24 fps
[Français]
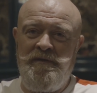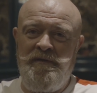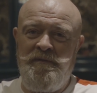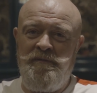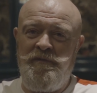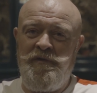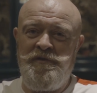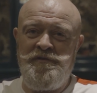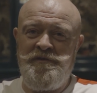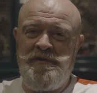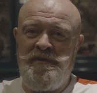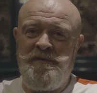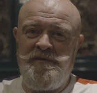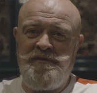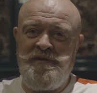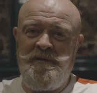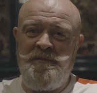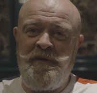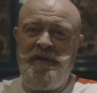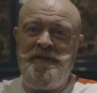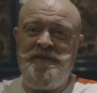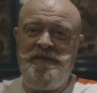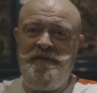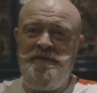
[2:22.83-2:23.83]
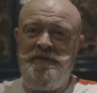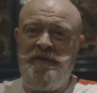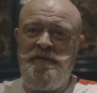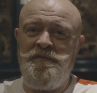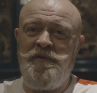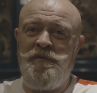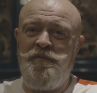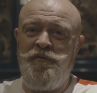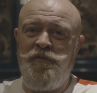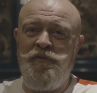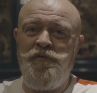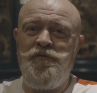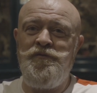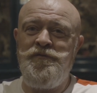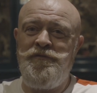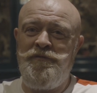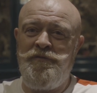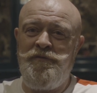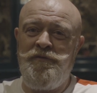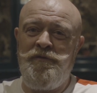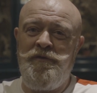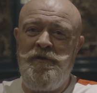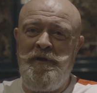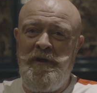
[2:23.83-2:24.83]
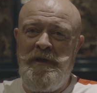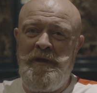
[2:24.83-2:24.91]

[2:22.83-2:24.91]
Et moi, j'apprécie vraiment beaucoup ce,